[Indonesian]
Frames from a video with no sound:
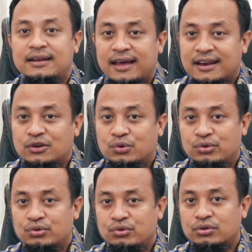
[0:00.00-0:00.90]
dari
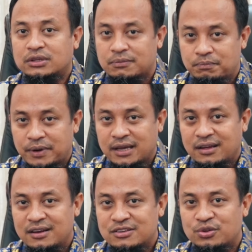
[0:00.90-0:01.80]
guru-guru
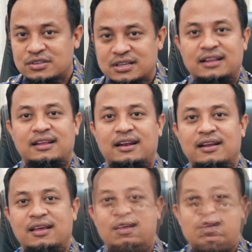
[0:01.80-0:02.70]
terbaik di Sulawesi
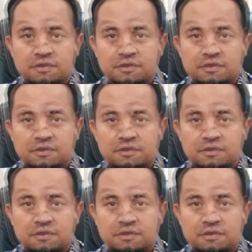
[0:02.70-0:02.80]
Selatan.